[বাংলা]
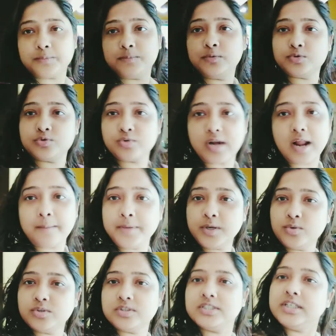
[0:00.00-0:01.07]
পোস্তটা আমি
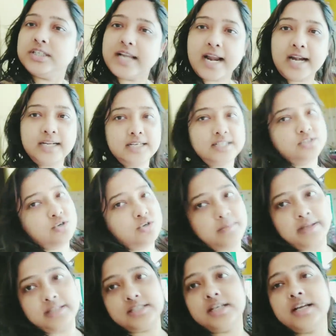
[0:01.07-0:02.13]
করছি ডাল টাল সব
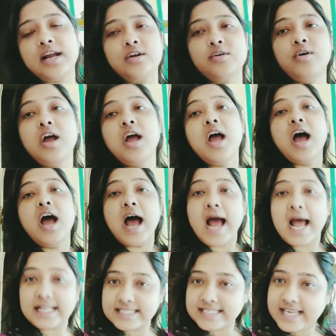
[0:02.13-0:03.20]
আছে কেন
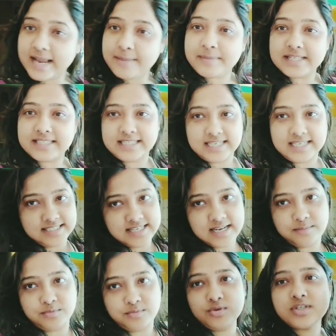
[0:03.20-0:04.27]
আজকে আমরা যেখানে
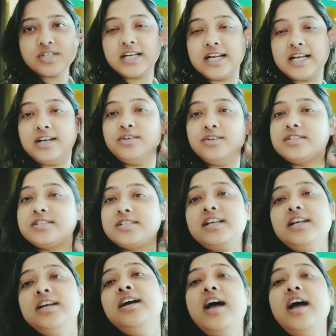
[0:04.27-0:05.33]
যাব সেখানে হচ্ছে
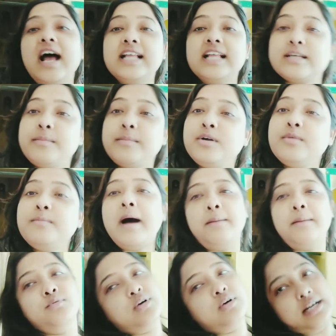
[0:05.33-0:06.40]
আজকে আমরা একটু
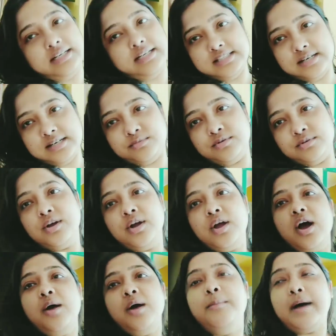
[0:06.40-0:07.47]
বাবুঘাটে যাব
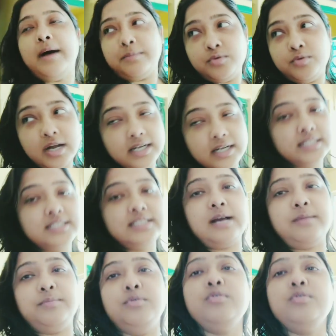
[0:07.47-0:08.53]
বাবুঘাটে
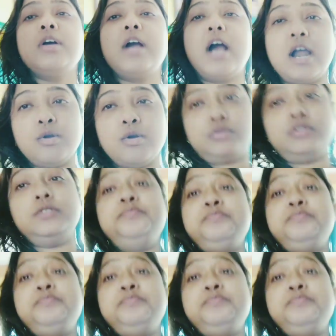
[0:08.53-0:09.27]
যাব কারণ